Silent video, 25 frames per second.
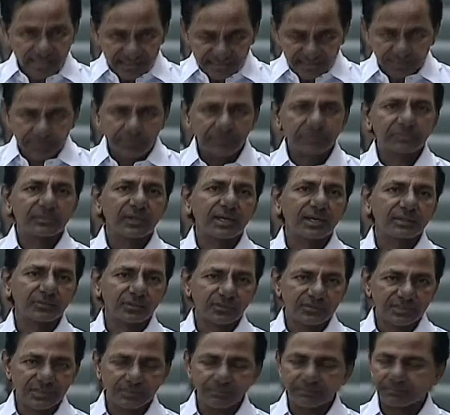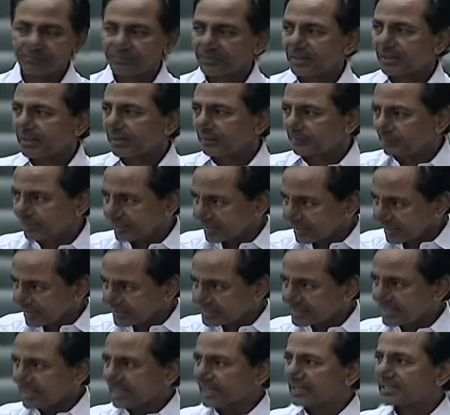అది రాష్ట్ర ప్రభుత్వాల అదృష్టం మీరు
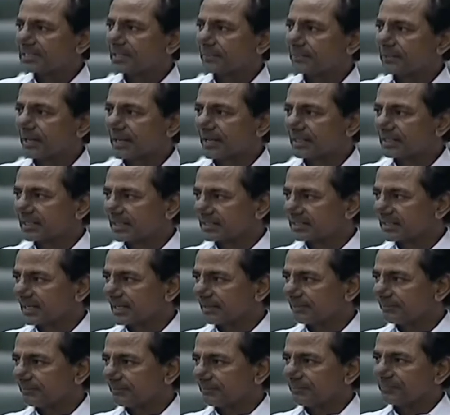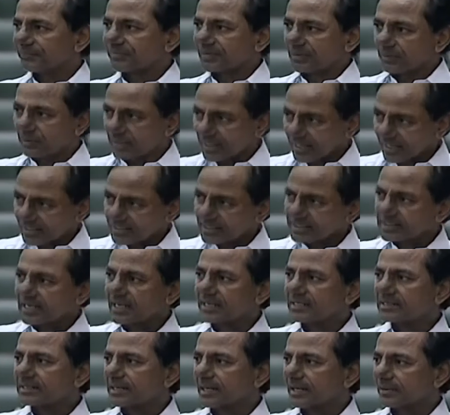రిలీజ్ చేయండి అని చెప్పినాను అధ్యక్ష వారు
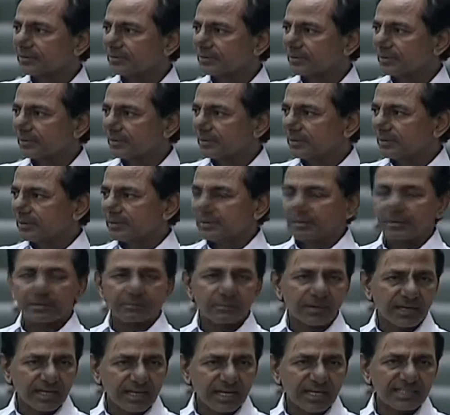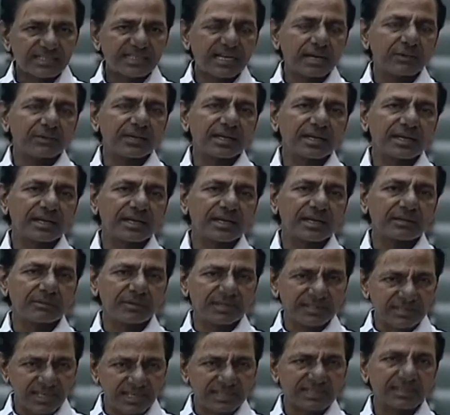ఆదేశాలు ఇచ్చినారు ప్రకాష్ జావడేకర్
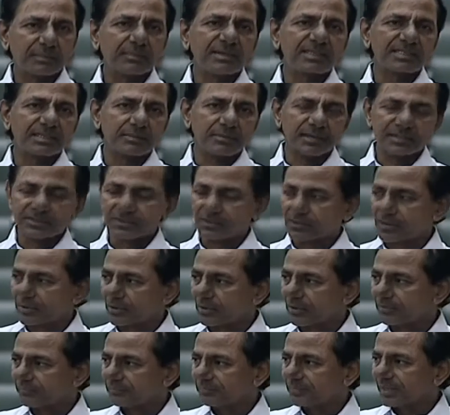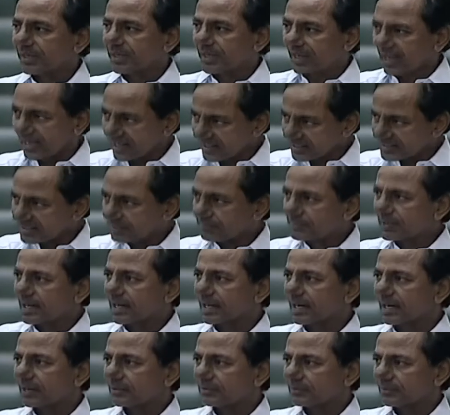గారు ఎవరు దానికి సంబంధించిన మంత్రి ఉన్నారో ఆయన
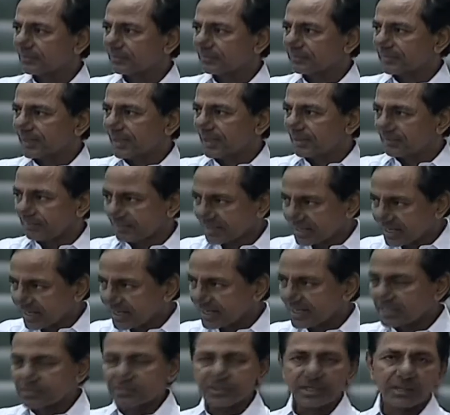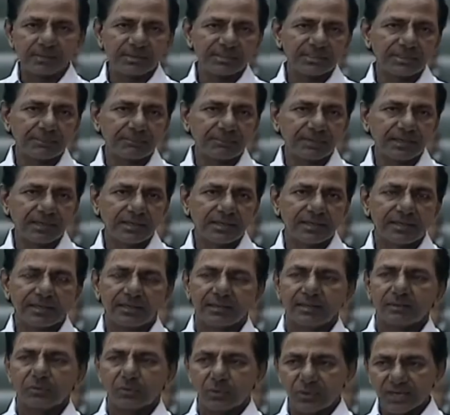చెప్పినాను నాకు విడుదల చేస్తున్నామని చెప్పి
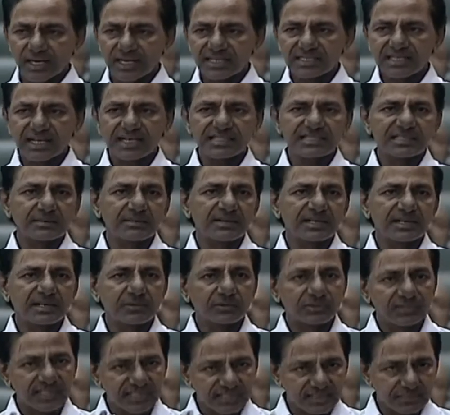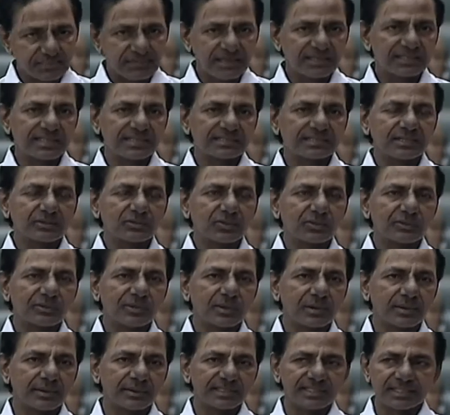ఒకటే సారిస్తామంటే నేను వద్దని చెప్పిన అధ్యక్ష
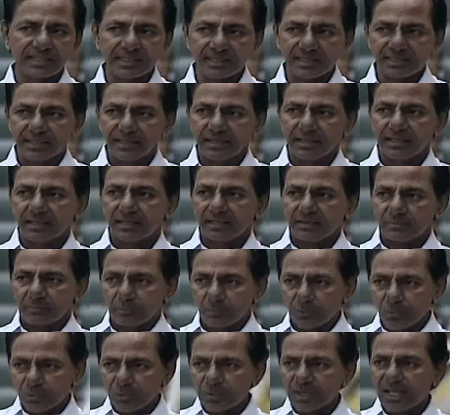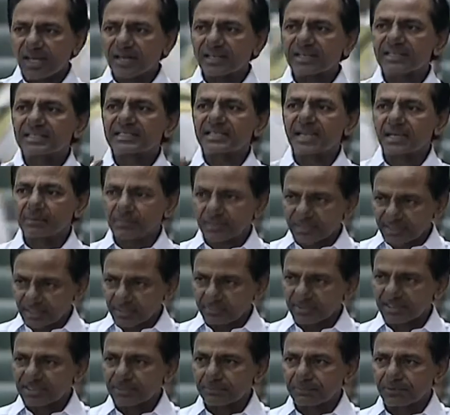దుర్వినియోగం అవుతుందని మూడు నాలుగు
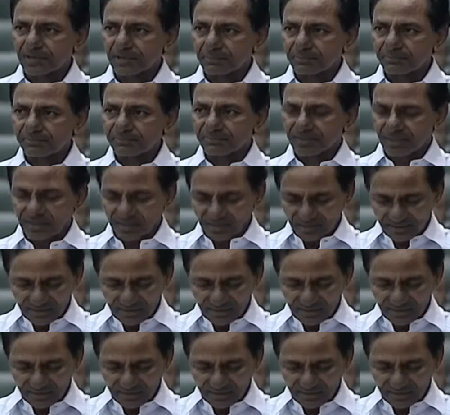ఇన్స్టాల్మెంట్లు ఏమని చెప్పినాం